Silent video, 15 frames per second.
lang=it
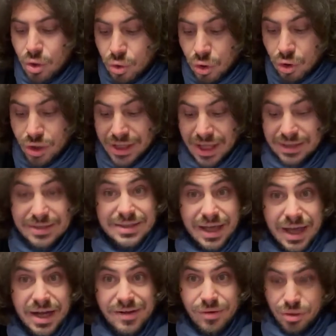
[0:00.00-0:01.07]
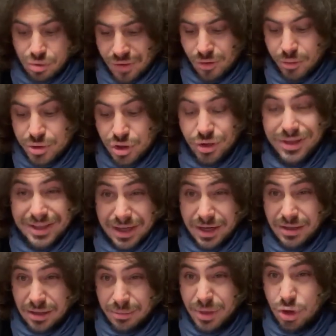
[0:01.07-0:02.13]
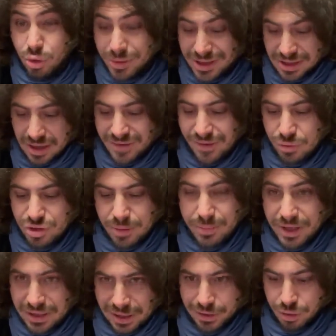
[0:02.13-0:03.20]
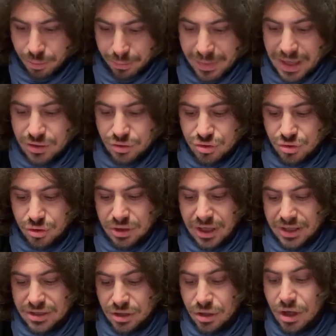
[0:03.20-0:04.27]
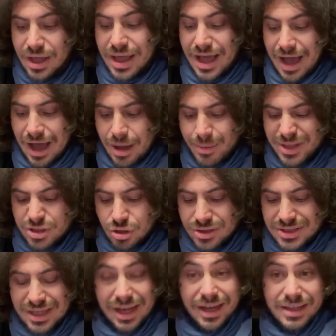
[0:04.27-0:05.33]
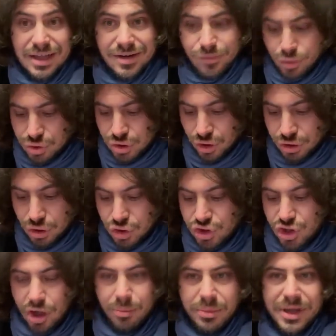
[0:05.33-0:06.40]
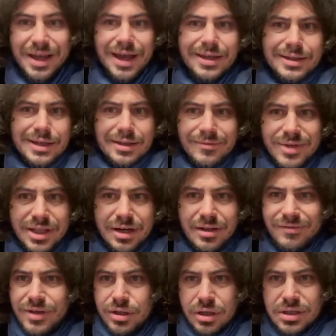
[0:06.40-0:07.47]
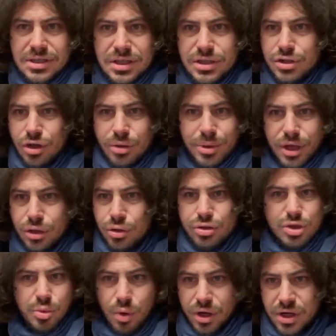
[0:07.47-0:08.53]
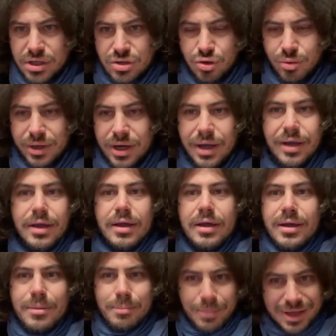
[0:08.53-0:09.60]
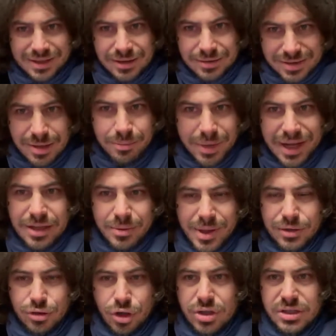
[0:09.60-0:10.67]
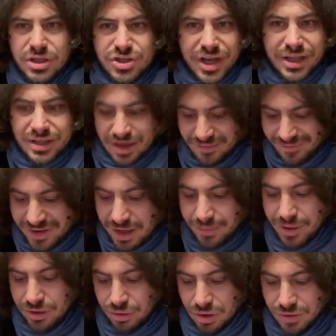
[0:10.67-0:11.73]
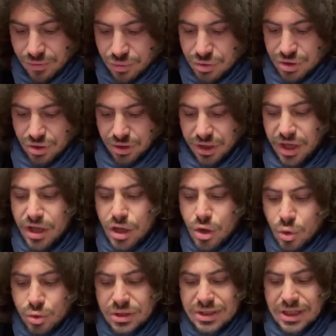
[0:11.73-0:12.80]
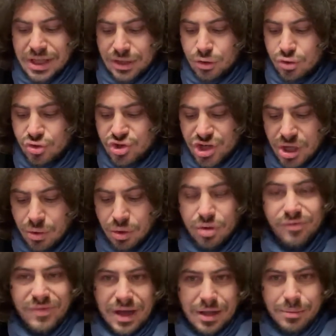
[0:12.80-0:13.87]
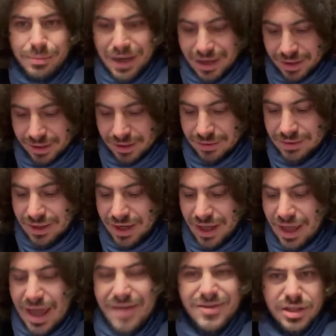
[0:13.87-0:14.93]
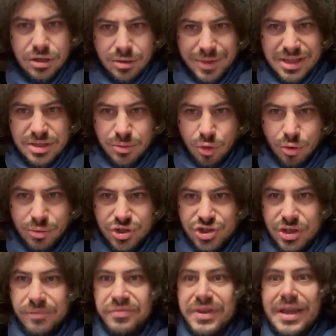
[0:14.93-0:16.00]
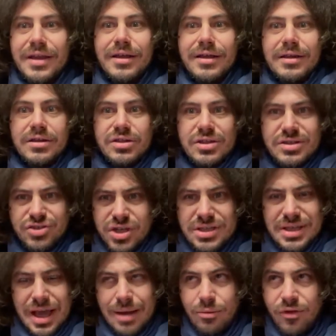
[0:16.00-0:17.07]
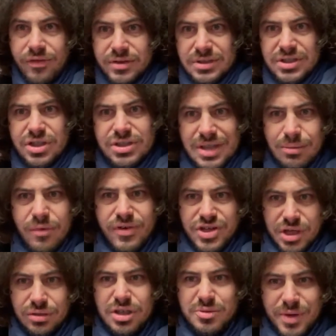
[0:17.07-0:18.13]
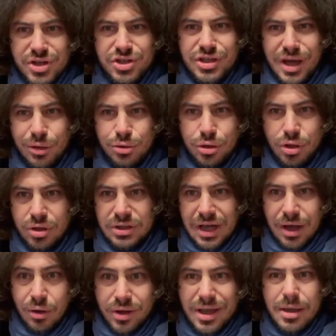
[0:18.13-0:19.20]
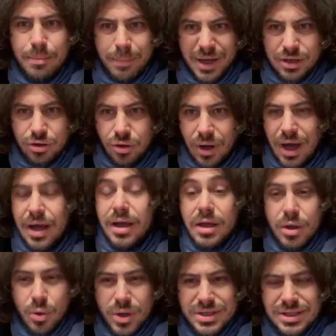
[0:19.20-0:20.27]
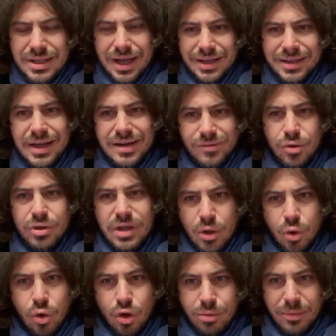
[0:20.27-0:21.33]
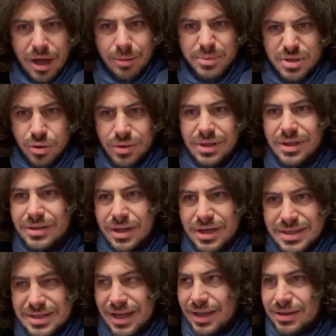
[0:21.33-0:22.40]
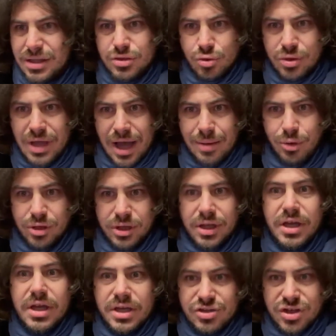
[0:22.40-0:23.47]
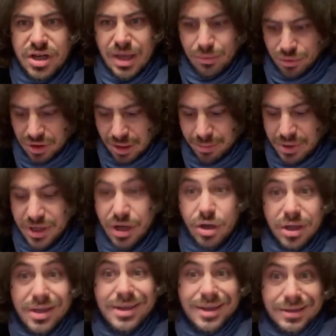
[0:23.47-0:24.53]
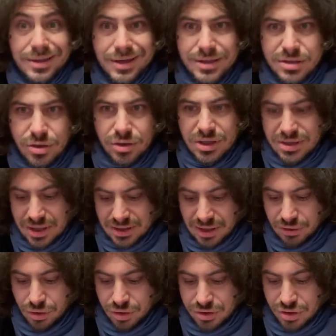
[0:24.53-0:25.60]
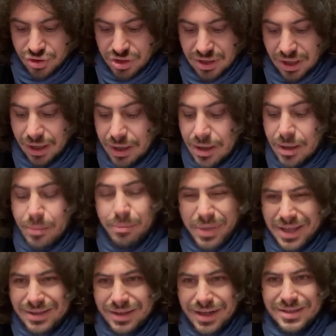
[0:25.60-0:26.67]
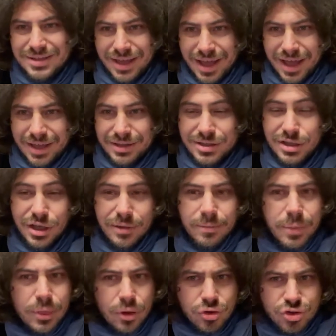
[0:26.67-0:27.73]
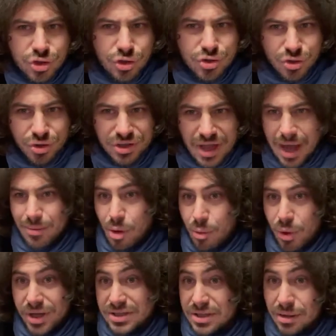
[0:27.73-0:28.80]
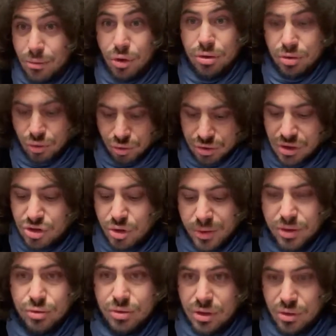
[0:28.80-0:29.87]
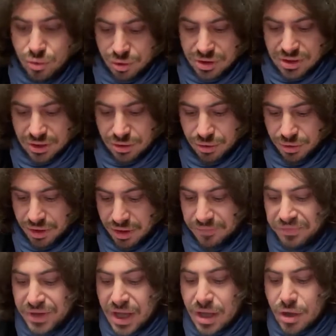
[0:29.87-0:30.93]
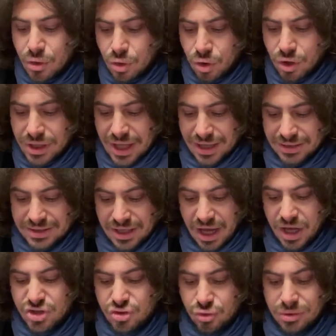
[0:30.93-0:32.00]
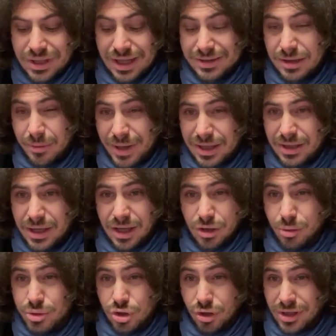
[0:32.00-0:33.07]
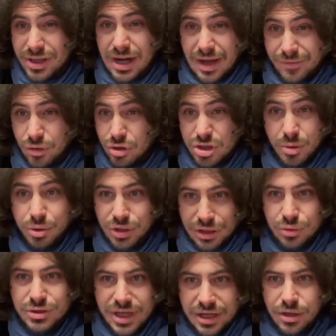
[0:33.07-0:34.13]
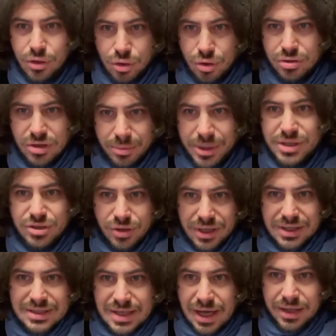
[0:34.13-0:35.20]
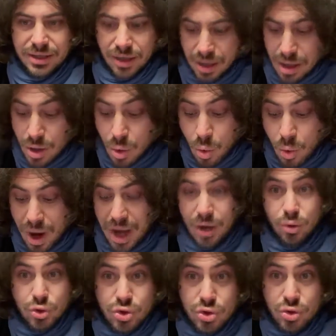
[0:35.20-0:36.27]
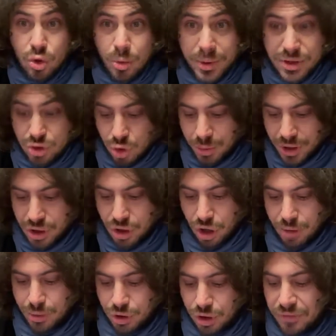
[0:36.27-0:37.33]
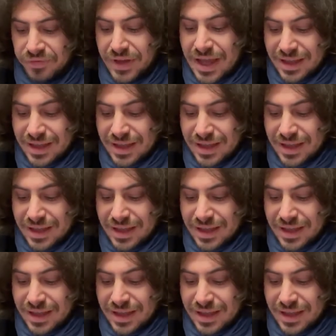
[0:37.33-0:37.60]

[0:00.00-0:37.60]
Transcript: Google Ads arrivano nuove opzioni di targeting B2B, ne avevamo già parlato, meglio non scordarselo. Amazon Style, la rivoluzione dello shopping. Andate a vedere il video in descrizione perché non si può riassumere. Ma se prendi piede una cosa del genere, è veramente una rivoluzione. Un italiano su 5 non va al bar, 3 evitano i mezzi pubblici ci, siamo, ci stiamo facendo una specie di auto-lockdown. Che impatto ha? Questi dati arrivano da Google Maps, quindi interessante, studiamoli, cerchiamo di capire in che direzione sta andando la nostra società. Pinterest Ads, non ce lo scordiamo, può essere molto utile, soprattutto in alcuni settori. Google Ads, aggiunte altre metriche all'opzione del grafico, si potranno usare le colonne personalizzate. Wow, super super comodo.